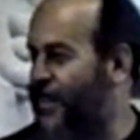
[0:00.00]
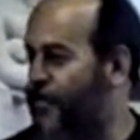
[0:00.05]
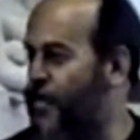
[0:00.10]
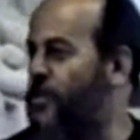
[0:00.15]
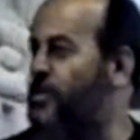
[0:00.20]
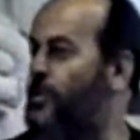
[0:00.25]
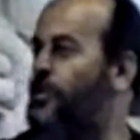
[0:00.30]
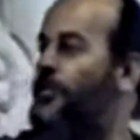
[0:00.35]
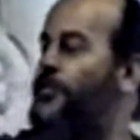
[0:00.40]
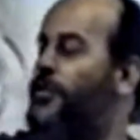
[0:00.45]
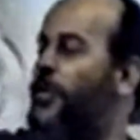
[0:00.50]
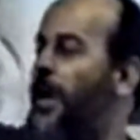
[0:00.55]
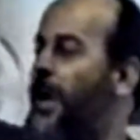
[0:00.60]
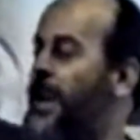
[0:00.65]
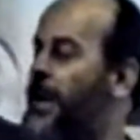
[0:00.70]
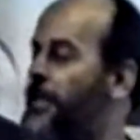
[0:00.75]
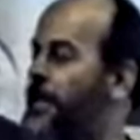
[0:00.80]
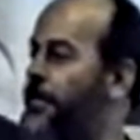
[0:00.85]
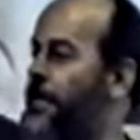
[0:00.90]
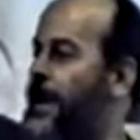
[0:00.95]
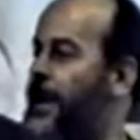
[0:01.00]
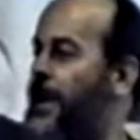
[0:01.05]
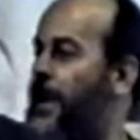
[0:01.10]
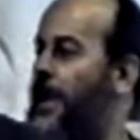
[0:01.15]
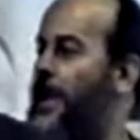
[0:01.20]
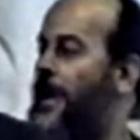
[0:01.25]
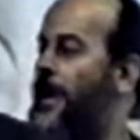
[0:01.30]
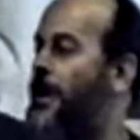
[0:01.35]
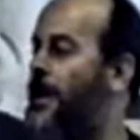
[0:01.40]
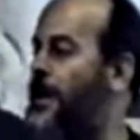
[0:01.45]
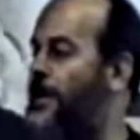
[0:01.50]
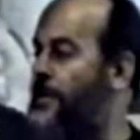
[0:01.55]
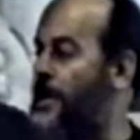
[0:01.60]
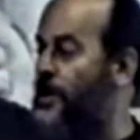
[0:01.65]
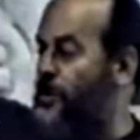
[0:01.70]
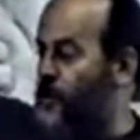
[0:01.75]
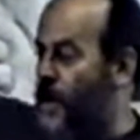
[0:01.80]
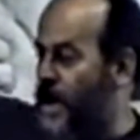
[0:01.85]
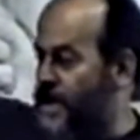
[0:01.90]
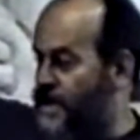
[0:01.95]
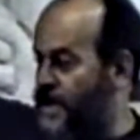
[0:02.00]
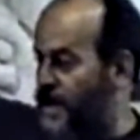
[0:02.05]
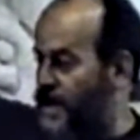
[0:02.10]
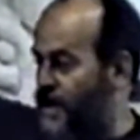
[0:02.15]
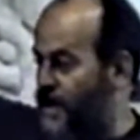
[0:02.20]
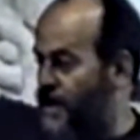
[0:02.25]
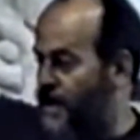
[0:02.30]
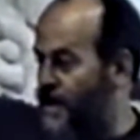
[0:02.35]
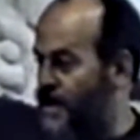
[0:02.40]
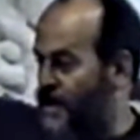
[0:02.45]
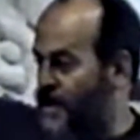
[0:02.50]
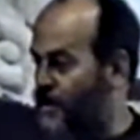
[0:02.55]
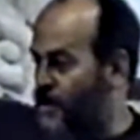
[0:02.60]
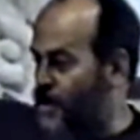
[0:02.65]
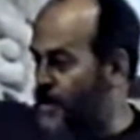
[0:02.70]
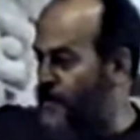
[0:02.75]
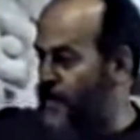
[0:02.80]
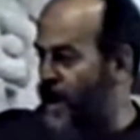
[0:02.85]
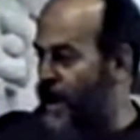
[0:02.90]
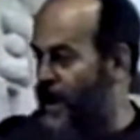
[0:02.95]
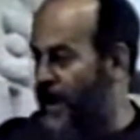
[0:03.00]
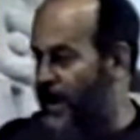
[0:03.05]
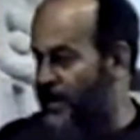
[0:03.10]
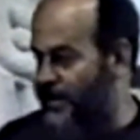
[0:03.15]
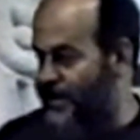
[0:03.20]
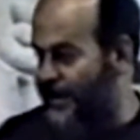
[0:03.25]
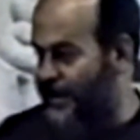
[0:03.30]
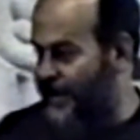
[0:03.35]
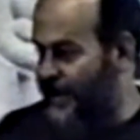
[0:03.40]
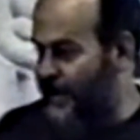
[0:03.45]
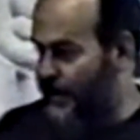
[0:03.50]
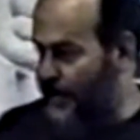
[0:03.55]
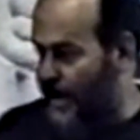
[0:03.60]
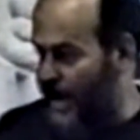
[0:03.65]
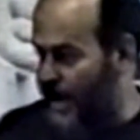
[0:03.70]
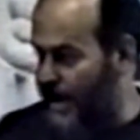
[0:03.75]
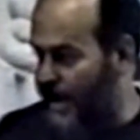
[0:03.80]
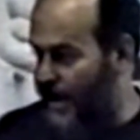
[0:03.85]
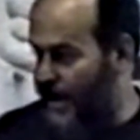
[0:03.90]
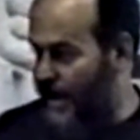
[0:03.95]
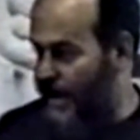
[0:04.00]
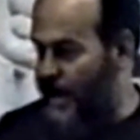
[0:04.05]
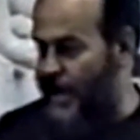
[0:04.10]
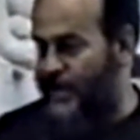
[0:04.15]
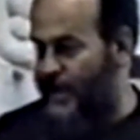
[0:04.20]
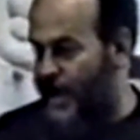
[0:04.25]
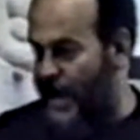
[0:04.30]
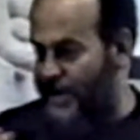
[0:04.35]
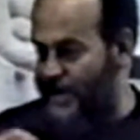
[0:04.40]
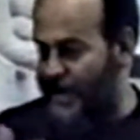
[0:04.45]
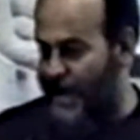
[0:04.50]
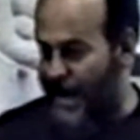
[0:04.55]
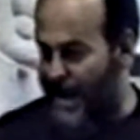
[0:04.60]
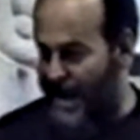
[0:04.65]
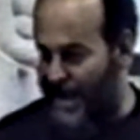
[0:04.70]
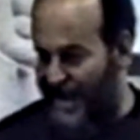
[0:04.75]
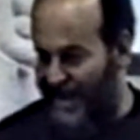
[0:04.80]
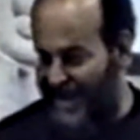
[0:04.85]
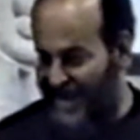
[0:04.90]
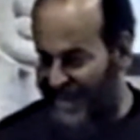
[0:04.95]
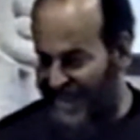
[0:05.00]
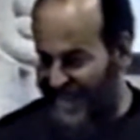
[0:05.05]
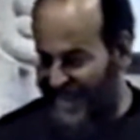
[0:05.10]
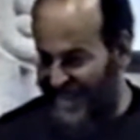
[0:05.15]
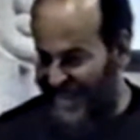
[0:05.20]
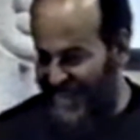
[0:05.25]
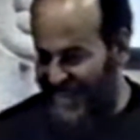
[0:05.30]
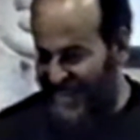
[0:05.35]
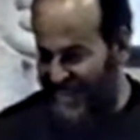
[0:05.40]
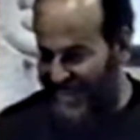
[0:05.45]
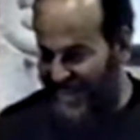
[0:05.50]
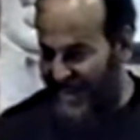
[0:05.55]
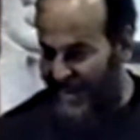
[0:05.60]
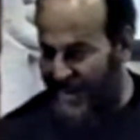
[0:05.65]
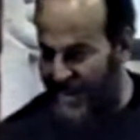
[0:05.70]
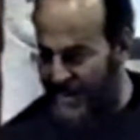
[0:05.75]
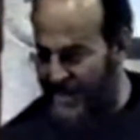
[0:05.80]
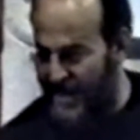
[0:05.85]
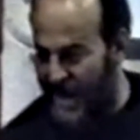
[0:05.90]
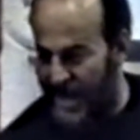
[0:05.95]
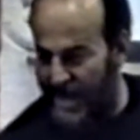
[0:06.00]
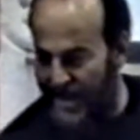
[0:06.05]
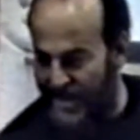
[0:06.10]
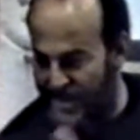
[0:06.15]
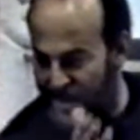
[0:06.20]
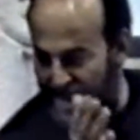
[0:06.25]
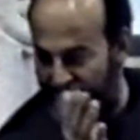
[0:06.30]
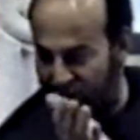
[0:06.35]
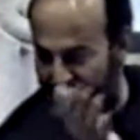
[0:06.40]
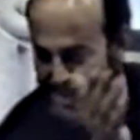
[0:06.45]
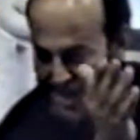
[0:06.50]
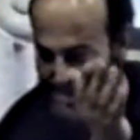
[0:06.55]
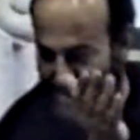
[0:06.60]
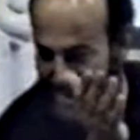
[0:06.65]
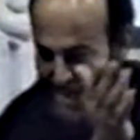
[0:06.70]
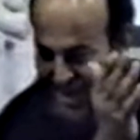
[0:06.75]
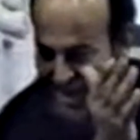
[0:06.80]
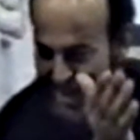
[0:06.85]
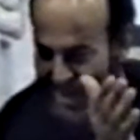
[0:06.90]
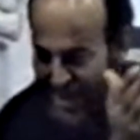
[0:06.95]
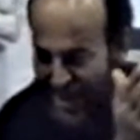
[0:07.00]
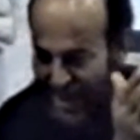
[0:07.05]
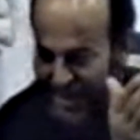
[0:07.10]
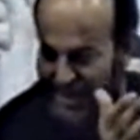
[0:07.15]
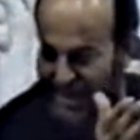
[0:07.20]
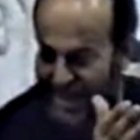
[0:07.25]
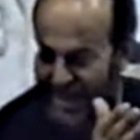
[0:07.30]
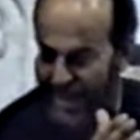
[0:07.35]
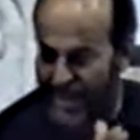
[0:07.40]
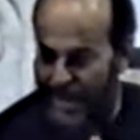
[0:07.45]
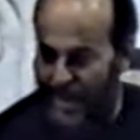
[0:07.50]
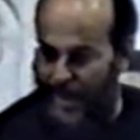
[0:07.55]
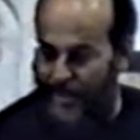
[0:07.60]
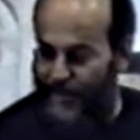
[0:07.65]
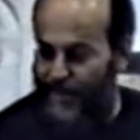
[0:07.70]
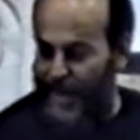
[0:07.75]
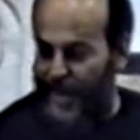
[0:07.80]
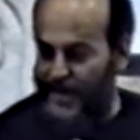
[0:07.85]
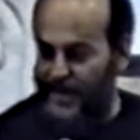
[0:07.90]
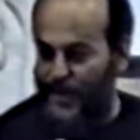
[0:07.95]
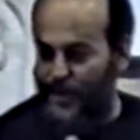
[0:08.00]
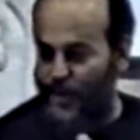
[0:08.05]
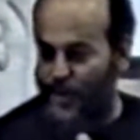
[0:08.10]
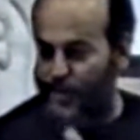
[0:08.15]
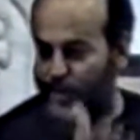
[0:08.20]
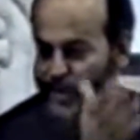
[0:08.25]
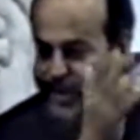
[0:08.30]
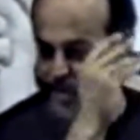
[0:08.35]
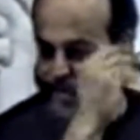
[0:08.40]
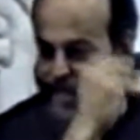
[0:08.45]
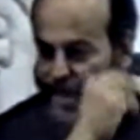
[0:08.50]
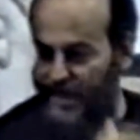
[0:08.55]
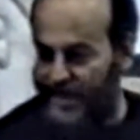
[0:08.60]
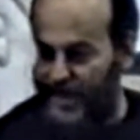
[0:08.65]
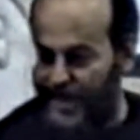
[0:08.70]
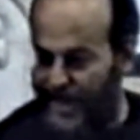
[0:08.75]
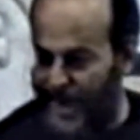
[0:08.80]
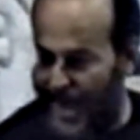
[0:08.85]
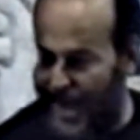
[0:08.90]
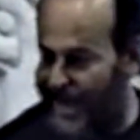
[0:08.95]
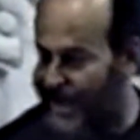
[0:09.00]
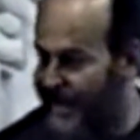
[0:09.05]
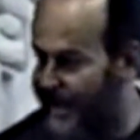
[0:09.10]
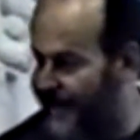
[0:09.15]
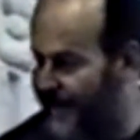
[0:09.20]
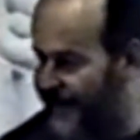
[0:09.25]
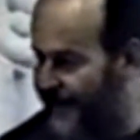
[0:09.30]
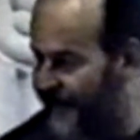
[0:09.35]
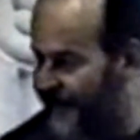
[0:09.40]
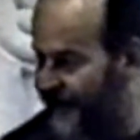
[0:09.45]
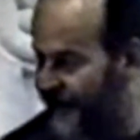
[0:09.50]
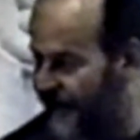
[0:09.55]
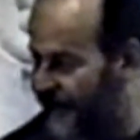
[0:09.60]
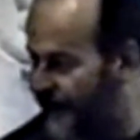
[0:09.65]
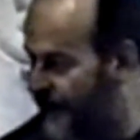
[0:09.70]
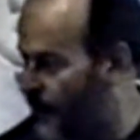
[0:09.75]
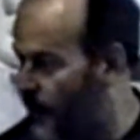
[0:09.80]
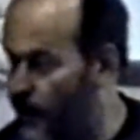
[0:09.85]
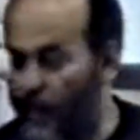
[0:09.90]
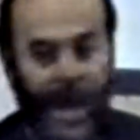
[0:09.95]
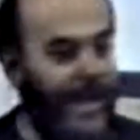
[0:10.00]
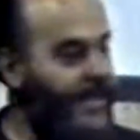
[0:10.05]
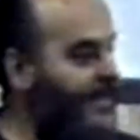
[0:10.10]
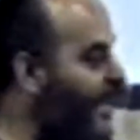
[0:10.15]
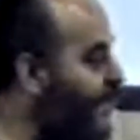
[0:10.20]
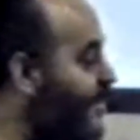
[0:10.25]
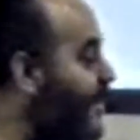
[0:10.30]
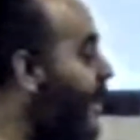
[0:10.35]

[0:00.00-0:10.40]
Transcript: ما انتم شفتوا الحرم المكي قديش واسع ومبلط مش هيك ليش الاقصى لا ليش هاي الجهه الشماليه يعني اللي فيها زيتون مش مبلطينها وحتى